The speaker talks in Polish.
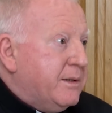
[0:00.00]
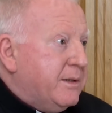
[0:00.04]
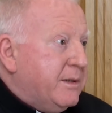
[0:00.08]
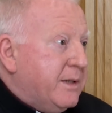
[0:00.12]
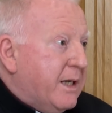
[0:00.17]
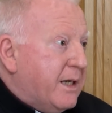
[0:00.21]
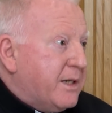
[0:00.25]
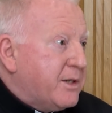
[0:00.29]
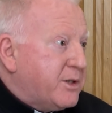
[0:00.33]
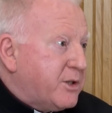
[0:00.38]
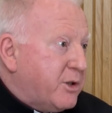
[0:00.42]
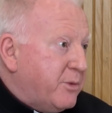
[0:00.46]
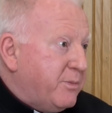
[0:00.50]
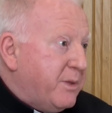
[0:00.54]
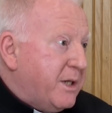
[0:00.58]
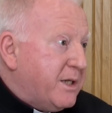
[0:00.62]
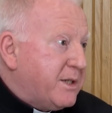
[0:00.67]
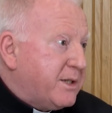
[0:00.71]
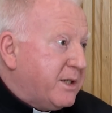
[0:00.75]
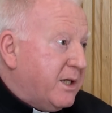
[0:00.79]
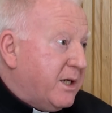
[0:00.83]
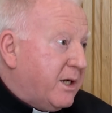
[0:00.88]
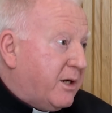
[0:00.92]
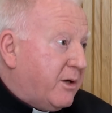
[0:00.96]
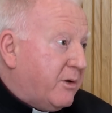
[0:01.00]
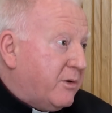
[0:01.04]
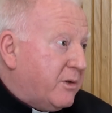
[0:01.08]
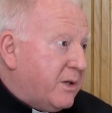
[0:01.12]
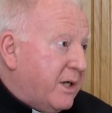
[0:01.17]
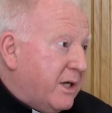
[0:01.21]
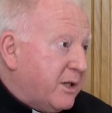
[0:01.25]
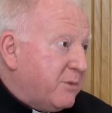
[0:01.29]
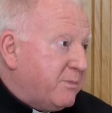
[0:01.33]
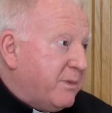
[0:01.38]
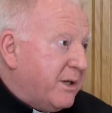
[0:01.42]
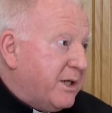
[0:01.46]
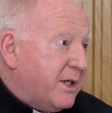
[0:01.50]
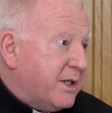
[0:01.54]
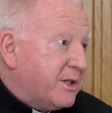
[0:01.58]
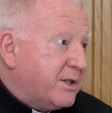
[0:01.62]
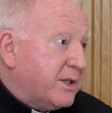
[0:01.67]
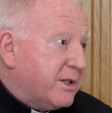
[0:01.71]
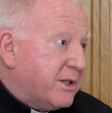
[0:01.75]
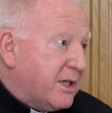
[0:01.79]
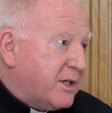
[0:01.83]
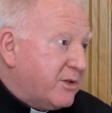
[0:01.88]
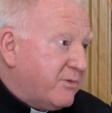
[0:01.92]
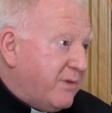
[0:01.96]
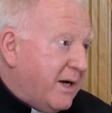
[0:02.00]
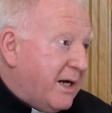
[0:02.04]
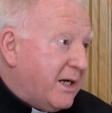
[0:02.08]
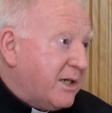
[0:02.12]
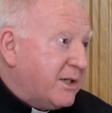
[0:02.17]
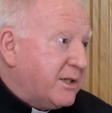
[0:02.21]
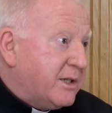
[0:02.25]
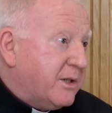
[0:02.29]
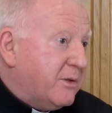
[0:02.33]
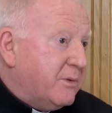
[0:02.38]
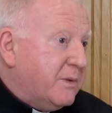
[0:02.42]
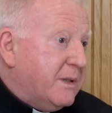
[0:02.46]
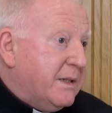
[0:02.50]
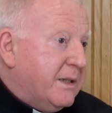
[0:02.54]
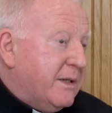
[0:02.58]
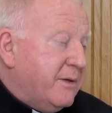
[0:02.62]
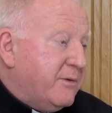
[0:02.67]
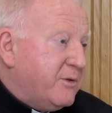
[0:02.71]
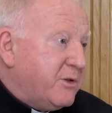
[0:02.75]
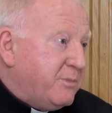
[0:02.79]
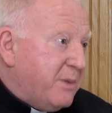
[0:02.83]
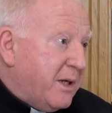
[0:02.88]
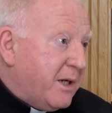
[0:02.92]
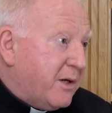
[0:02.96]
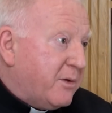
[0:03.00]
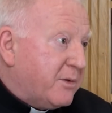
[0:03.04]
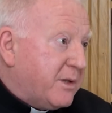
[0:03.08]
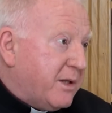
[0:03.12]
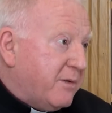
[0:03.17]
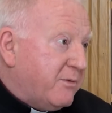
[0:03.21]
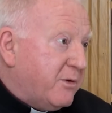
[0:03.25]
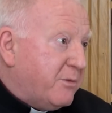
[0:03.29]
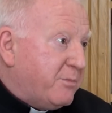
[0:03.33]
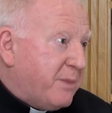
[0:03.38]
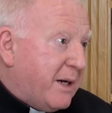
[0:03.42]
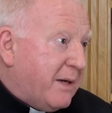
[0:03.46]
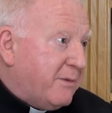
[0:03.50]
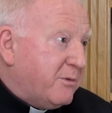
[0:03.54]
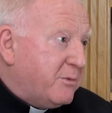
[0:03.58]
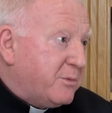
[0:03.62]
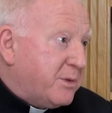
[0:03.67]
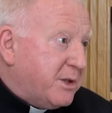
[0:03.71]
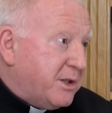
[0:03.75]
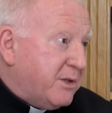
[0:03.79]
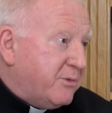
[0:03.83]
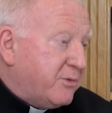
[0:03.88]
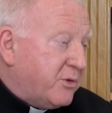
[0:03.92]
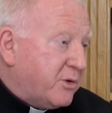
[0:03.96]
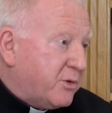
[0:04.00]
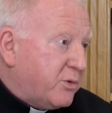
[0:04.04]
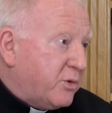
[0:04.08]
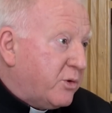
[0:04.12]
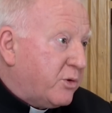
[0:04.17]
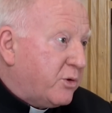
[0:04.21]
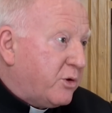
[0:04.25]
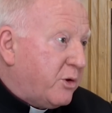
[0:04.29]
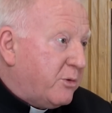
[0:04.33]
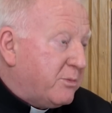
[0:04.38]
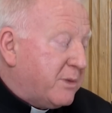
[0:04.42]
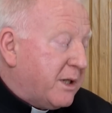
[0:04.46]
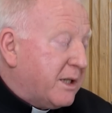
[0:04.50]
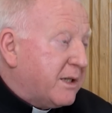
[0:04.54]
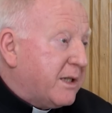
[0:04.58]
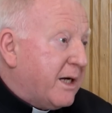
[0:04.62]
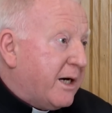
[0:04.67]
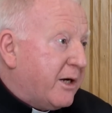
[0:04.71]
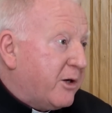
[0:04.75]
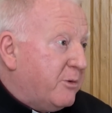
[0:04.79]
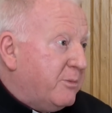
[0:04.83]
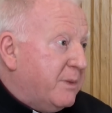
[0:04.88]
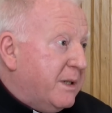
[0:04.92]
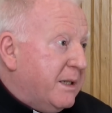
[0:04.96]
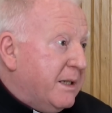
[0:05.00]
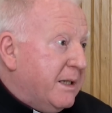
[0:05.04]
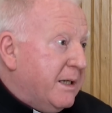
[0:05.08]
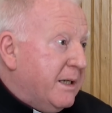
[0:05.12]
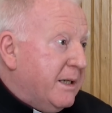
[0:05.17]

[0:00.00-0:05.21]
Jan Sobieski jako hetman jeszcze też walczył, wspierał te wyprawy przeciwko Turkom, Tatarom,